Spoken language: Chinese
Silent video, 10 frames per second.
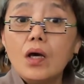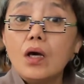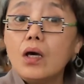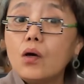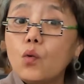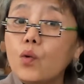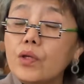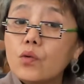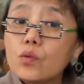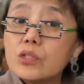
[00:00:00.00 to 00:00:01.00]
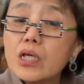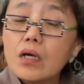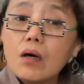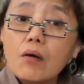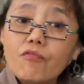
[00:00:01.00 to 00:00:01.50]
呃，会有这
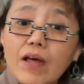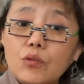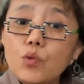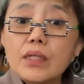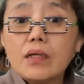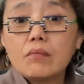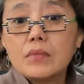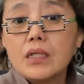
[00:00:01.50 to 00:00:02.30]
个反对的。